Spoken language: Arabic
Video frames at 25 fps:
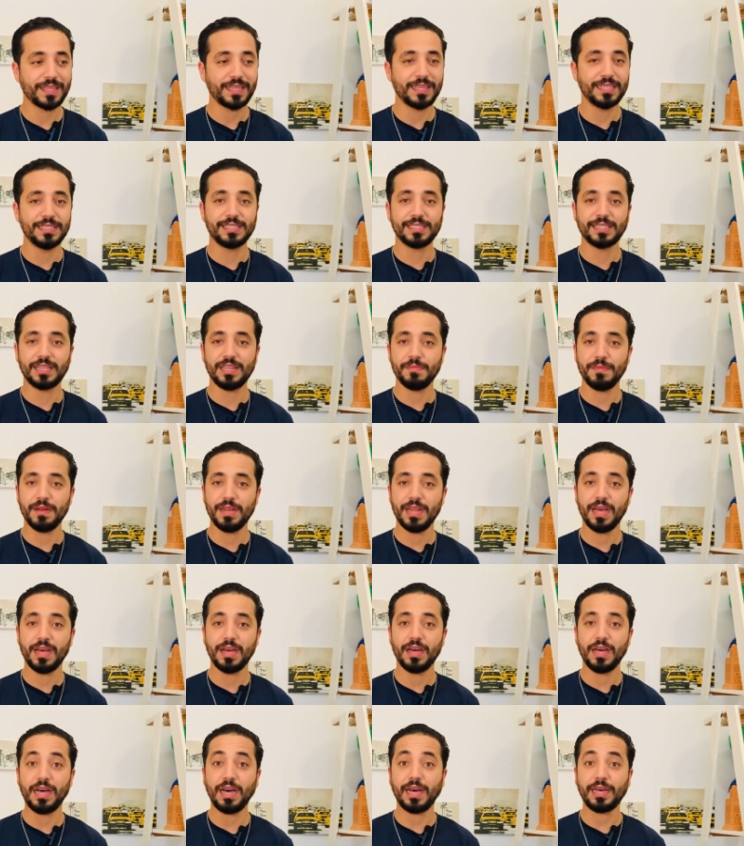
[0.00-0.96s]
كنتكلم على
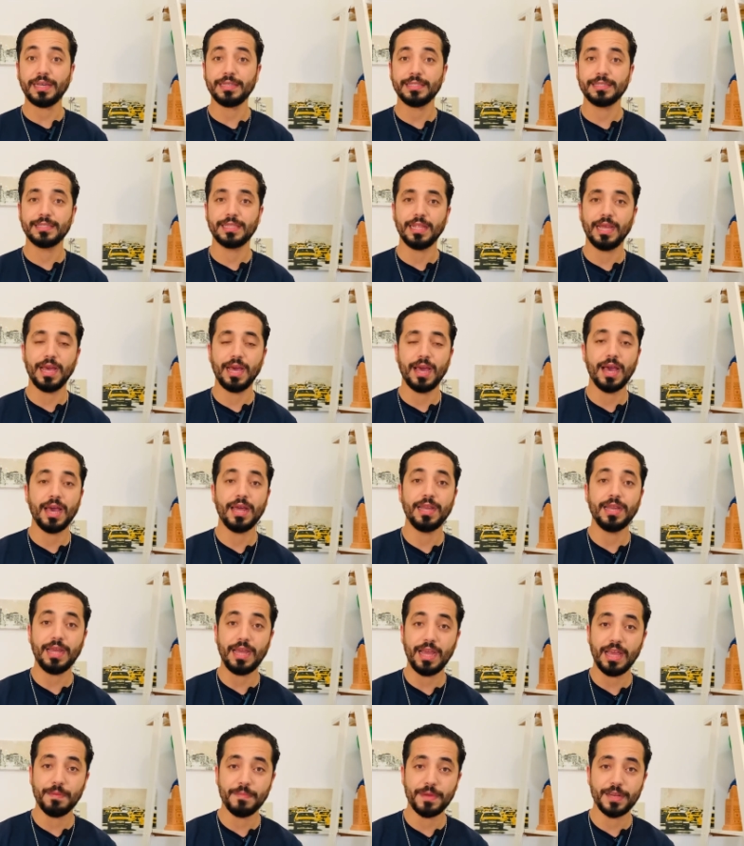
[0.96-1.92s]
عقد
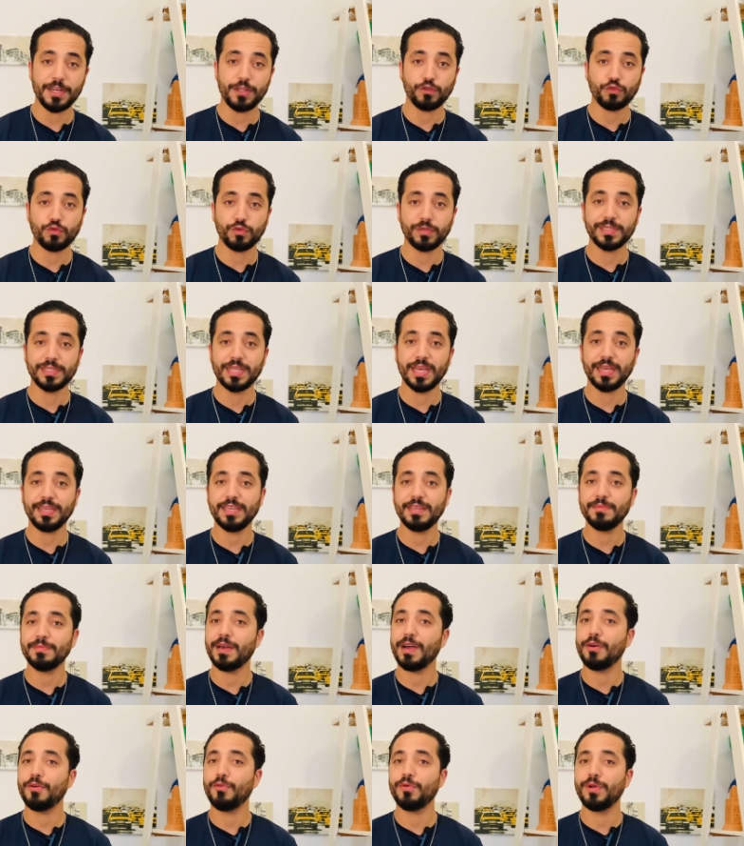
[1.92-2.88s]
العمل يكون
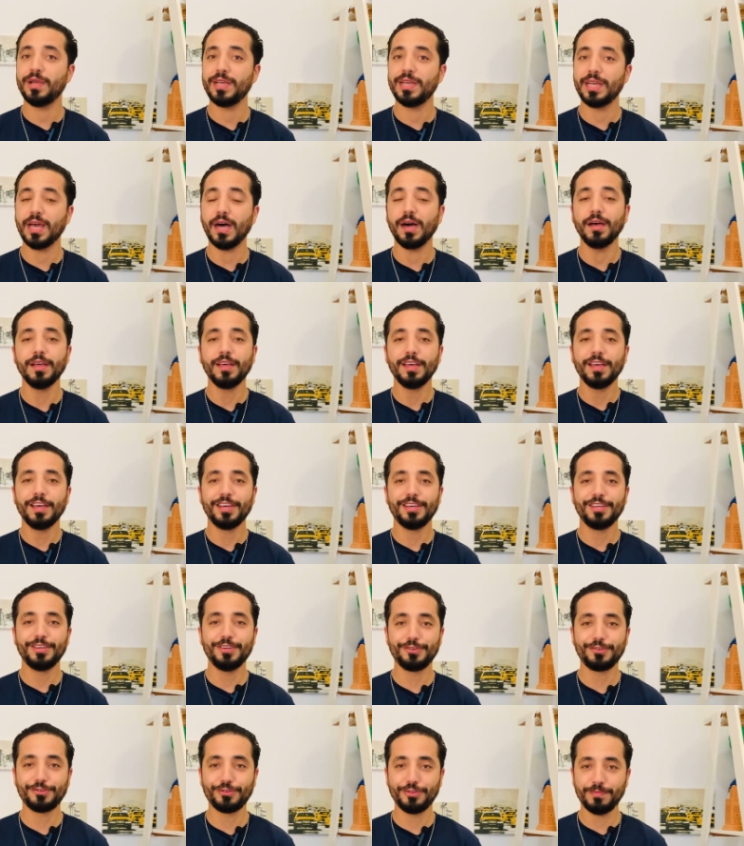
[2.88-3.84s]
دائم او لا
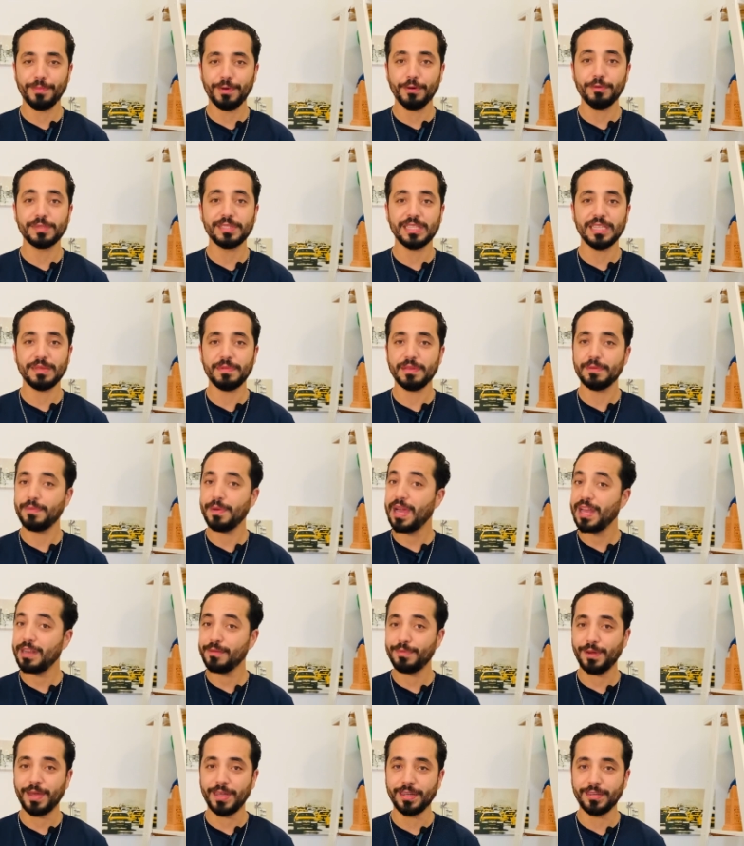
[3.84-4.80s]
يكون موسمي
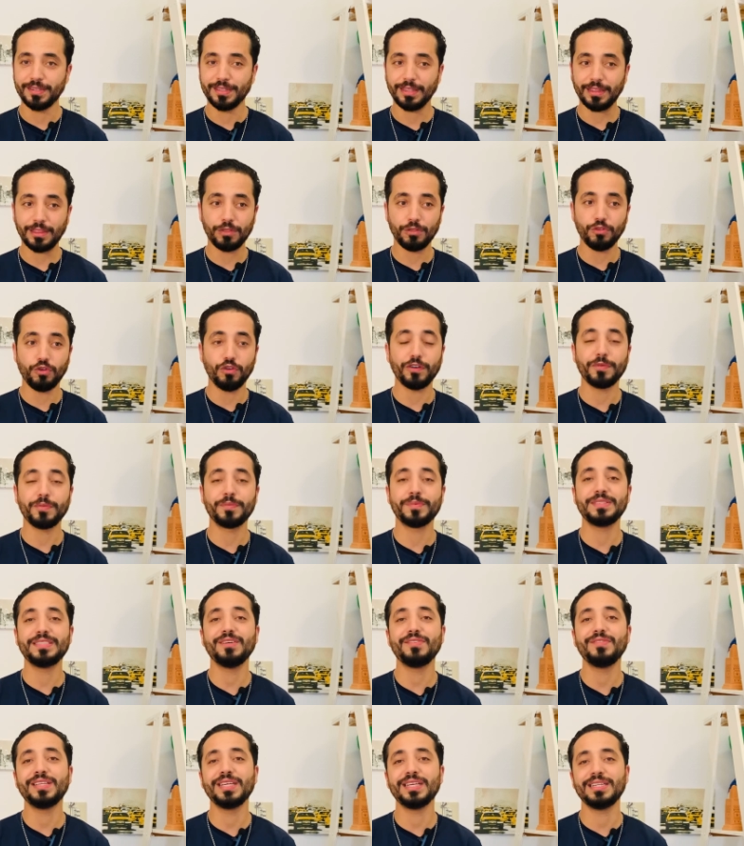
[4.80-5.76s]
بحال بحال دونك
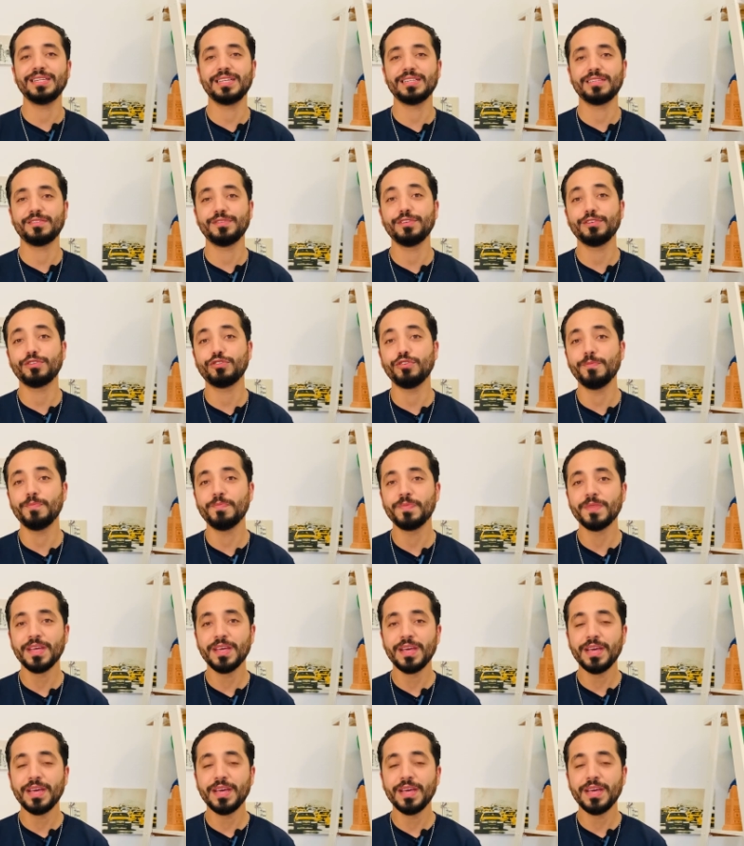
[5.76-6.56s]
بزاف ديال الناس فيكم